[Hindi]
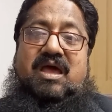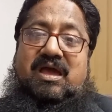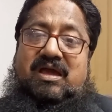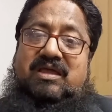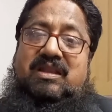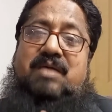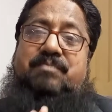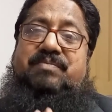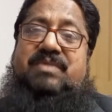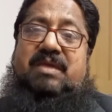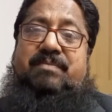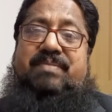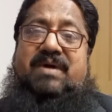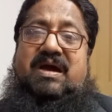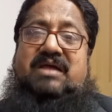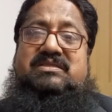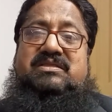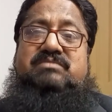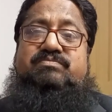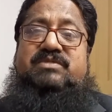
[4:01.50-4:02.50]
अगर आप
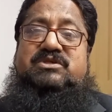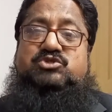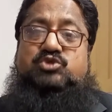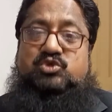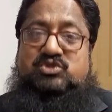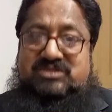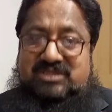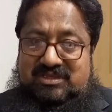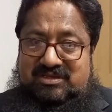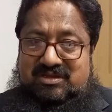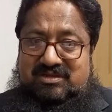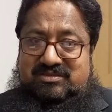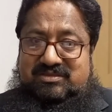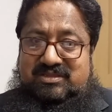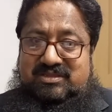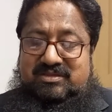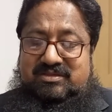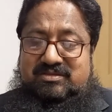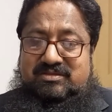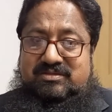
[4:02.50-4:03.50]
इबादत में सुस्ती
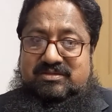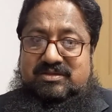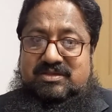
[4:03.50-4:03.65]
करते हैं